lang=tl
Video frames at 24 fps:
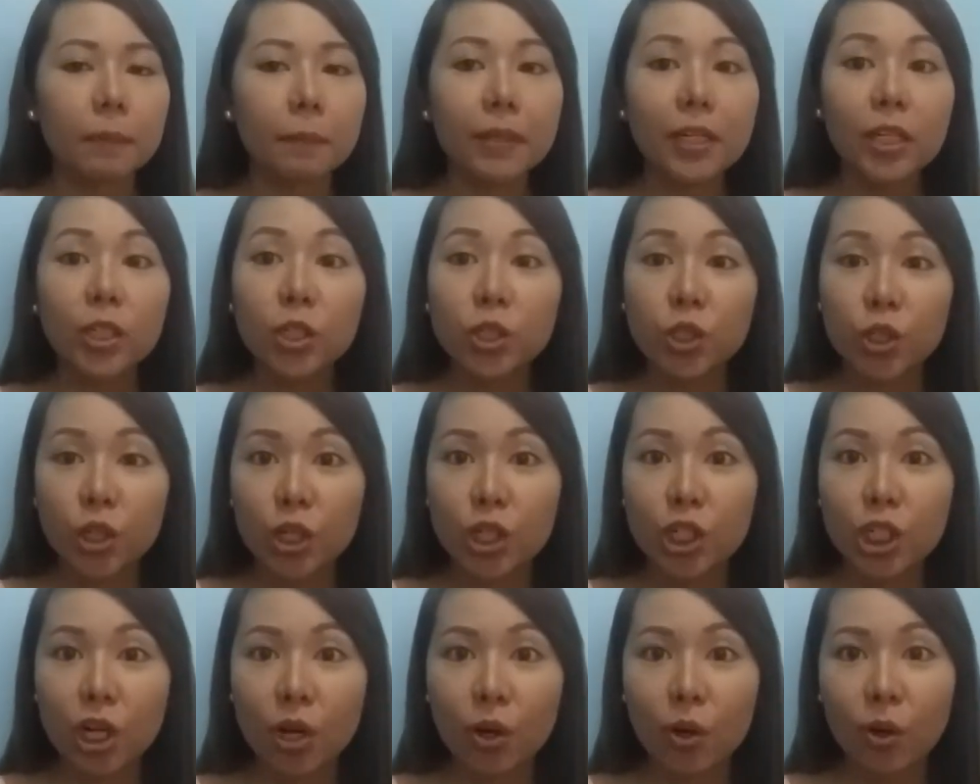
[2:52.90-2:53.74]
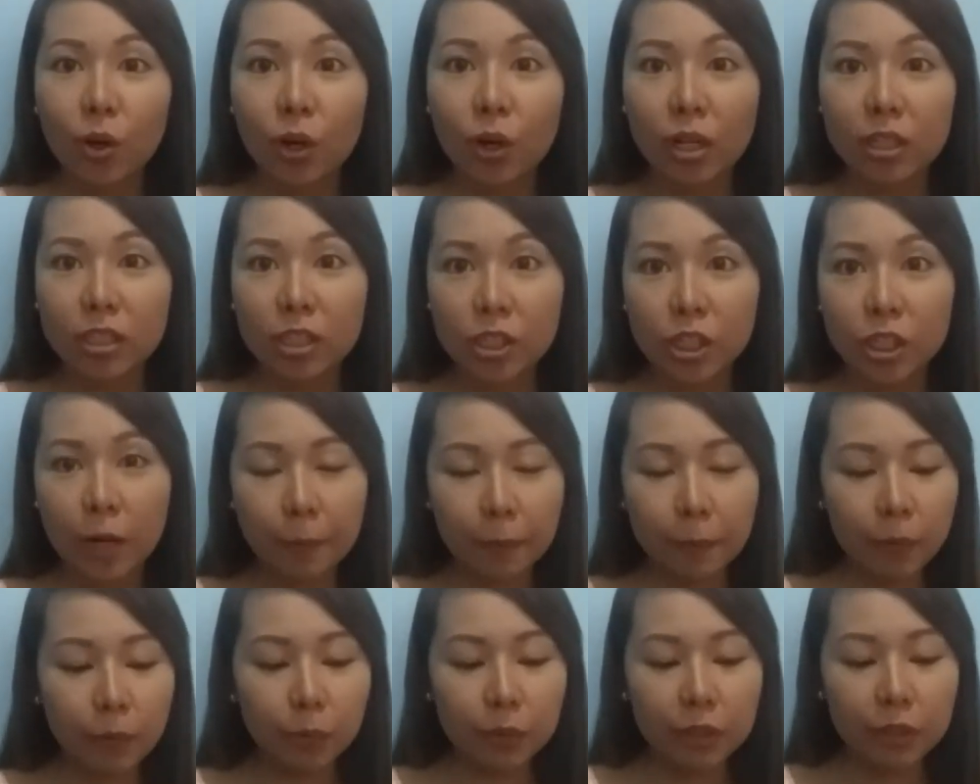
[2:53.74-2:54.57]
pag nag-church ako, kasi
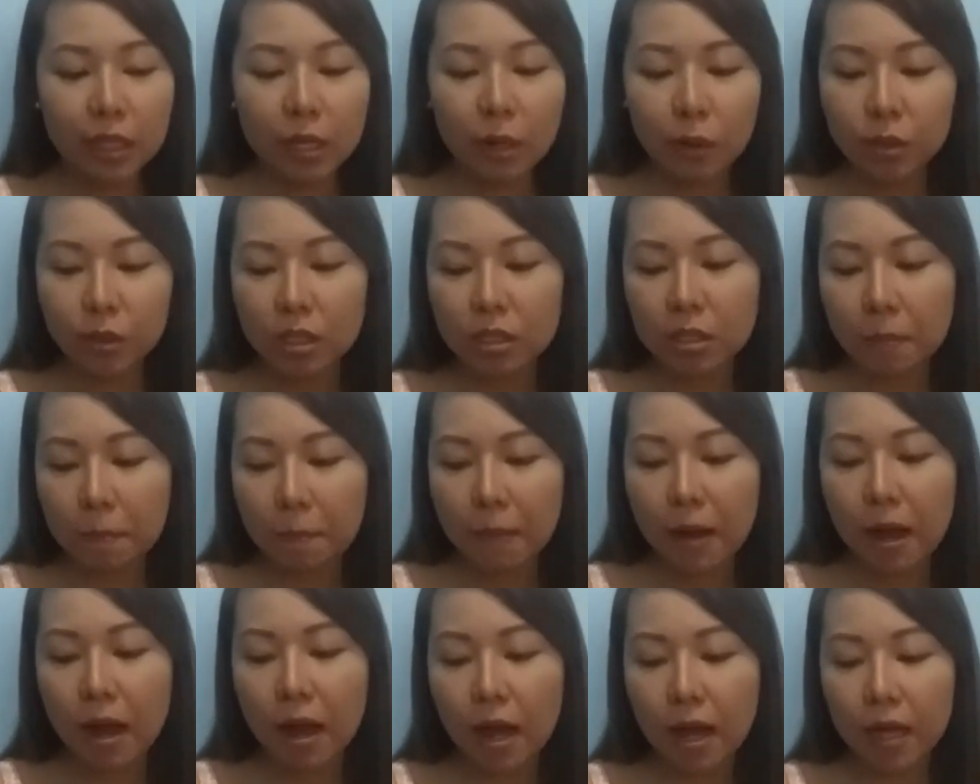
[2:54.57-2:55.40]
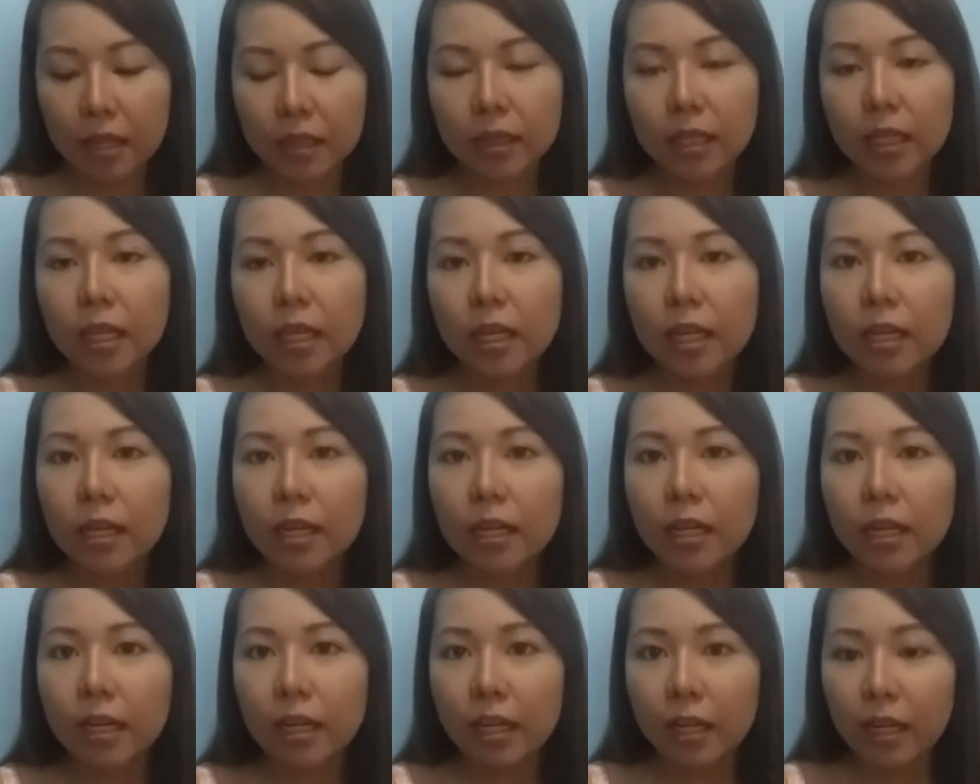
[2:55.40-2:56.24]
syempre whole day ako sa simbahan,
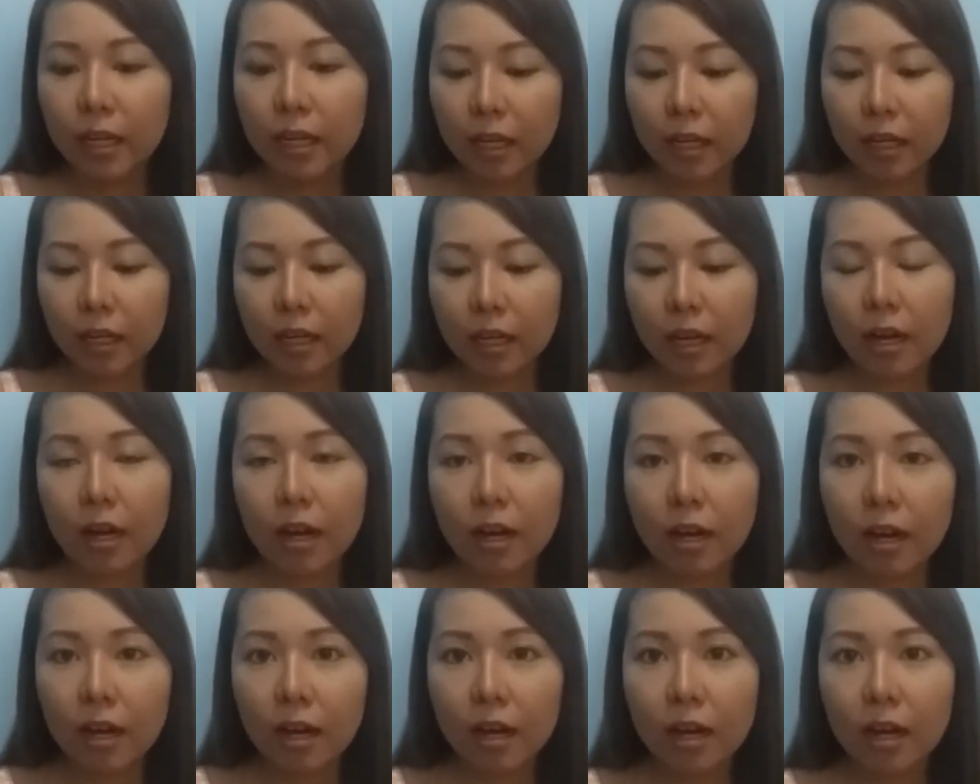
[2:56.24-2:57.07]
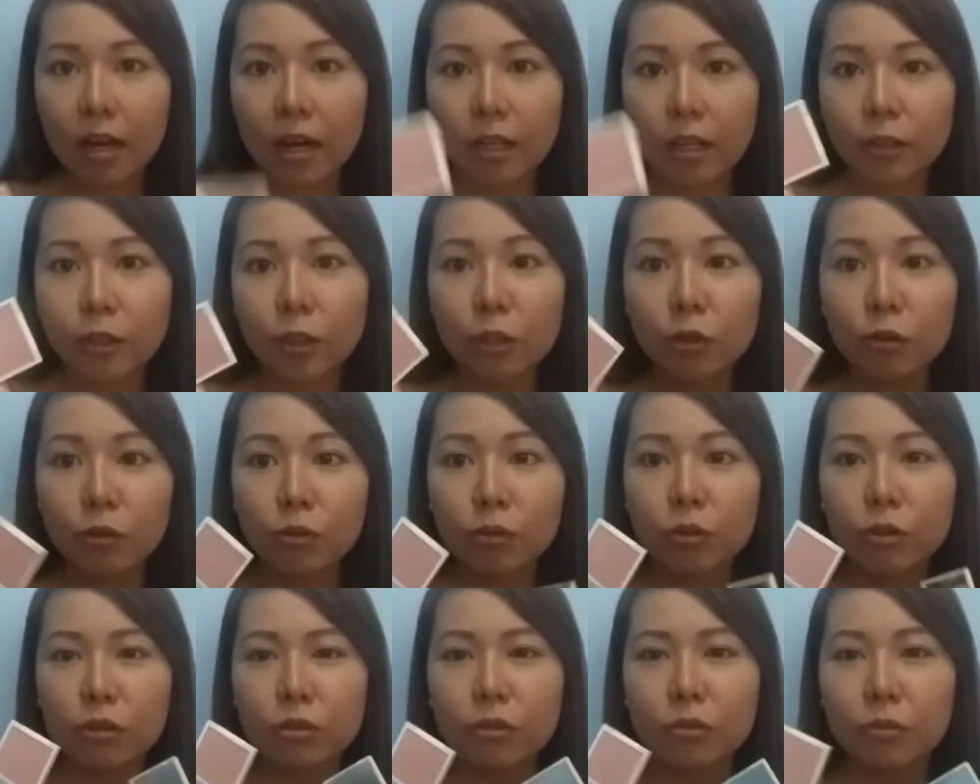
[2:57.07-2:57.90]
uh, ito
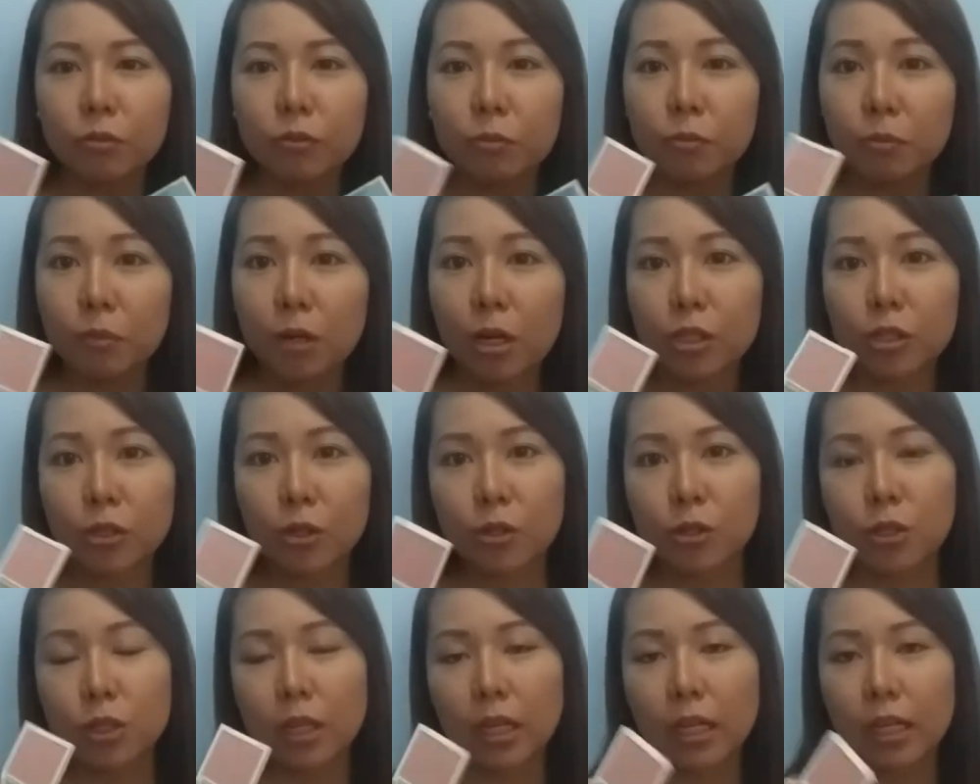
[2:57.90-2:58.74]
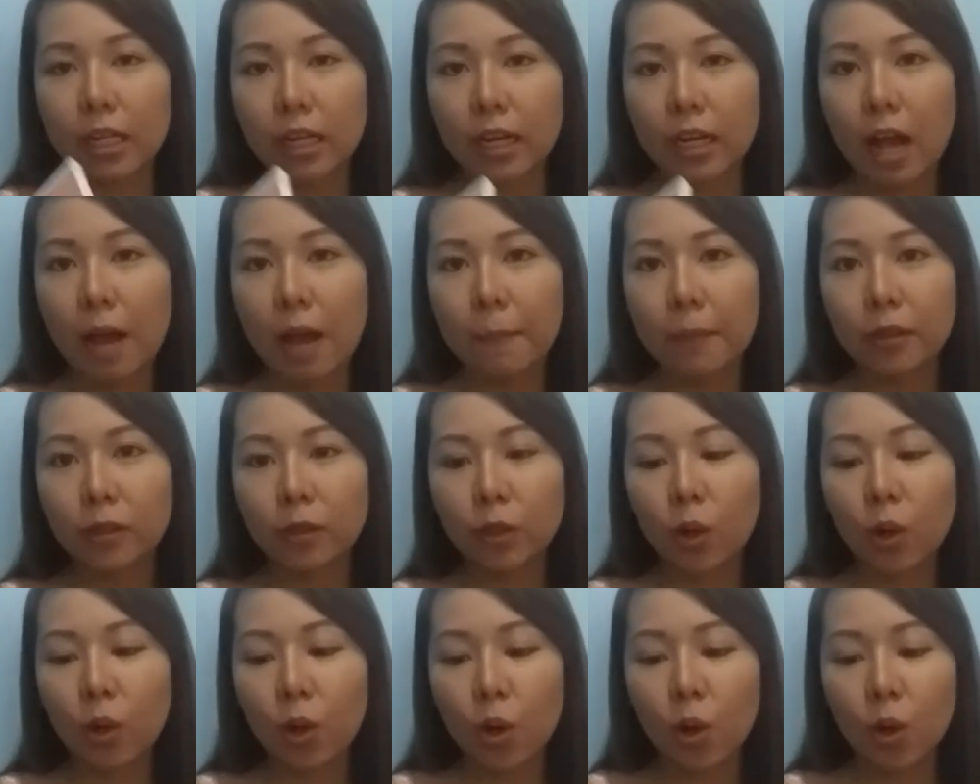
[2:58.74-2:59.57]
yung blush ones na ginagamit
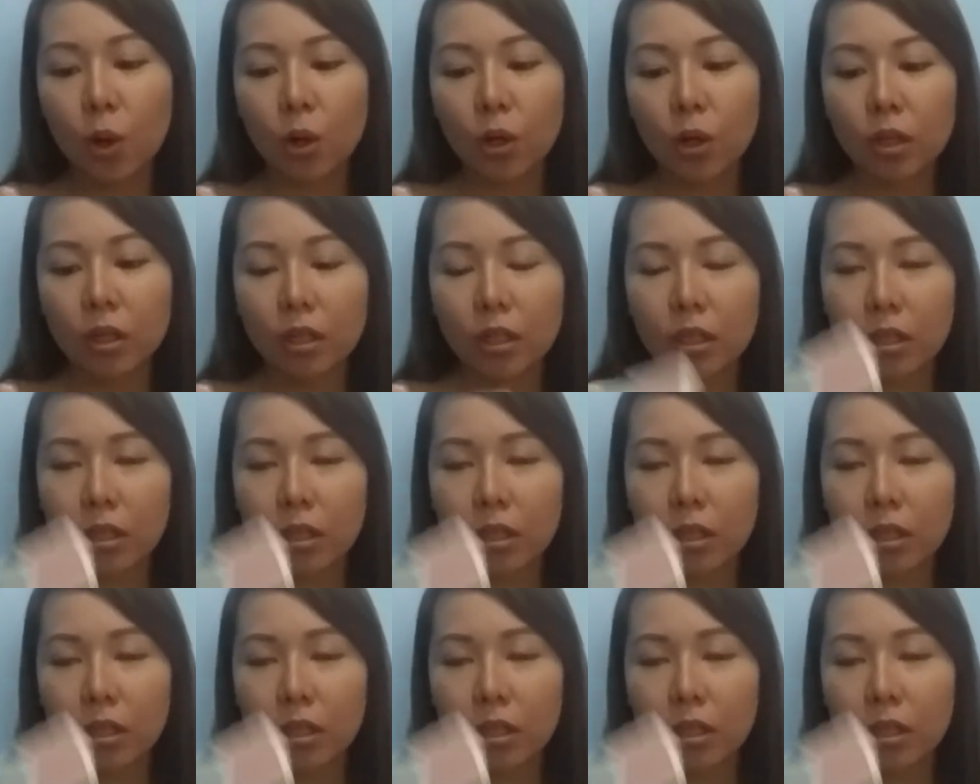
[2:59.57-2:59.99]
ko.